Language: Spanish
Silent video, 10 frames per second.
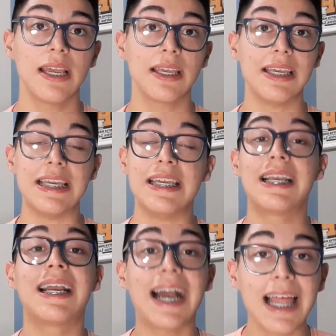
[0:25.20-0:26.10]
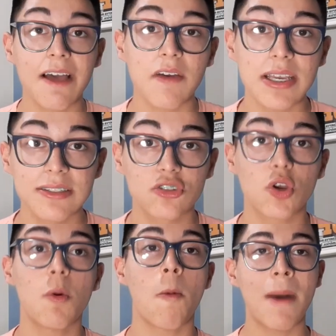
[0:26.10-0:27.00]
y cada vez
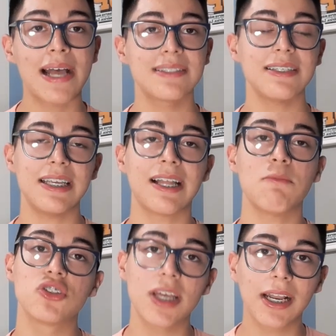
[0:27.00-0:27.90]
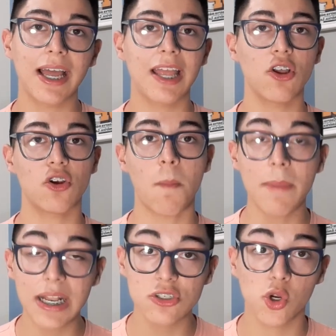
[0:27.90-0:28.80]
somos más y estamos cerca de los
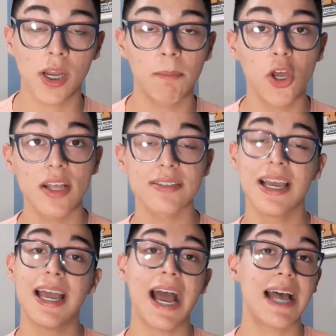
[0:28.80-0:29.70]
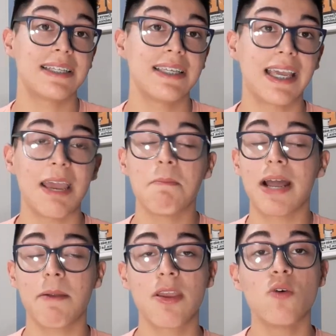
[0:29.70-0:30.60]
mil suscriptores, así que
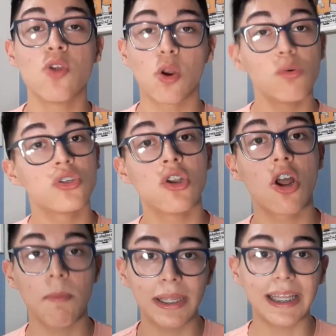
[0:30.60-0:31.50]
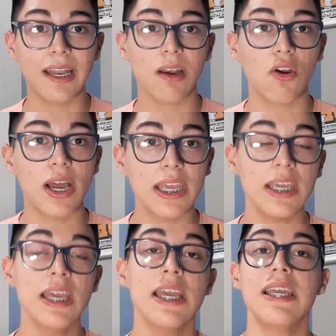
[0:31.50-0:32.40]
para mí es un orgullo enorme tenerlos
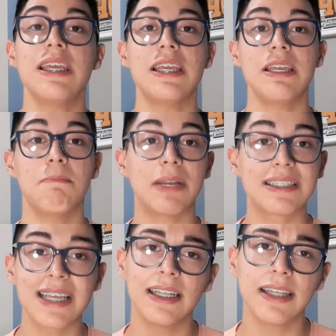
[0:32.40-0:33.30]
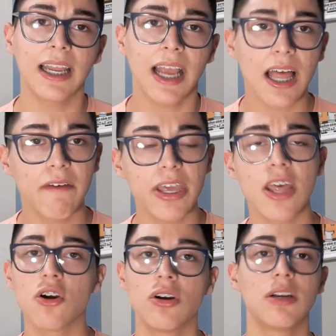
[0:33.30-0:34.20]
ahí y presente en cada
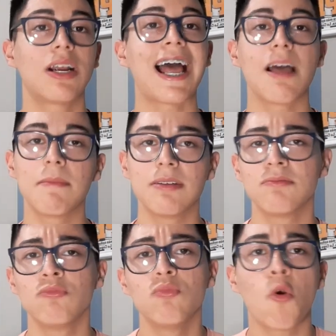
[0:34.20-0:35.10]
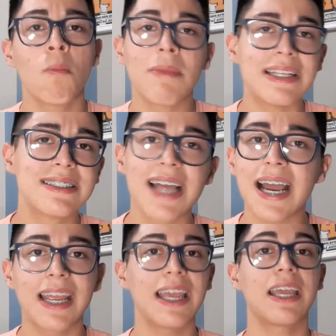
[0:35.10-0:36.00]
video, en cada, un,
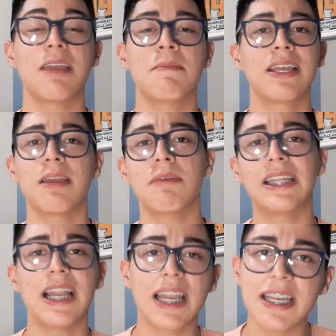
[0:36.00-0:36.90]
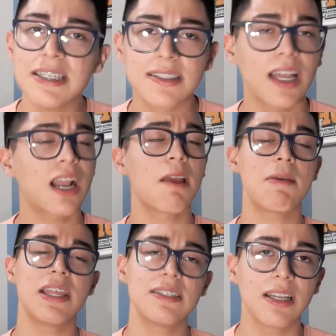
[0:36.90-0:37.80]
mensaje que me, que me, tiran en Instagram, que
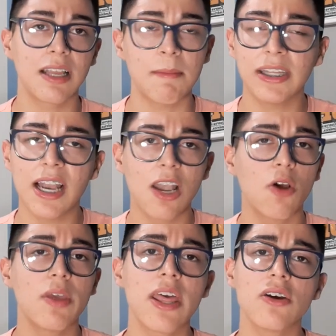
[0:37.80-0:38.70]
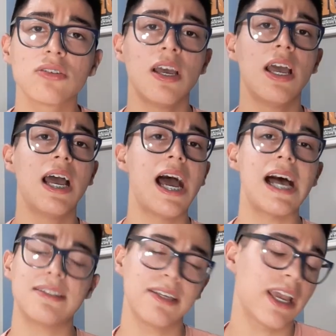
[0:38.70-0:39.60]
me, dicen, que me tiran en los videos,
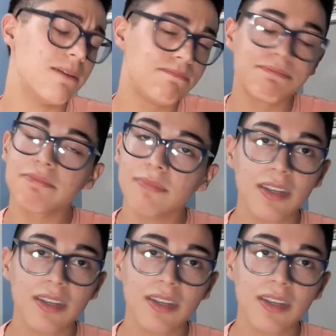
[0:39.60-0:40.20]
así que